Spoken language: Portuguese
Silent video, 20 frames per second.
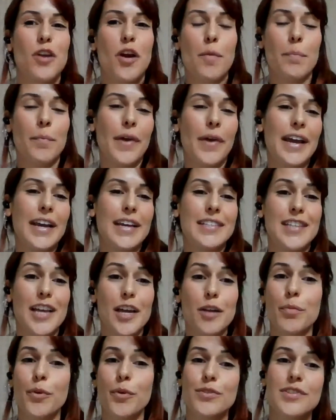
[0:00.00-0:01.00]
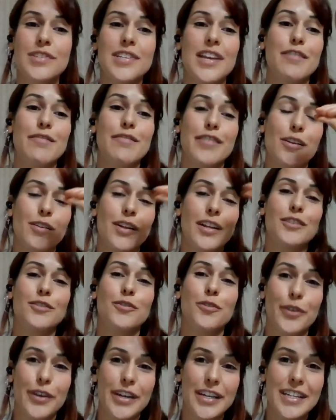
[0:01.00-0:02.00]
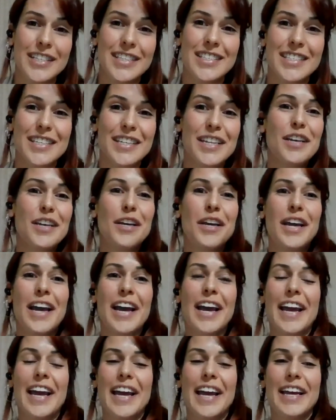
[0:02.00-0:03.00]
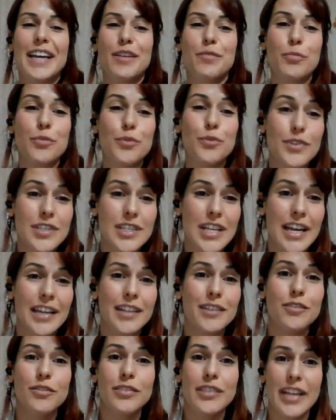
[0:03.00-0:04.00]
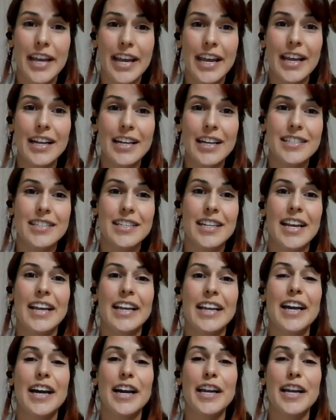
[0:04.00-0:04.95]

isso é 0,0,2% é, é, por cento deles né,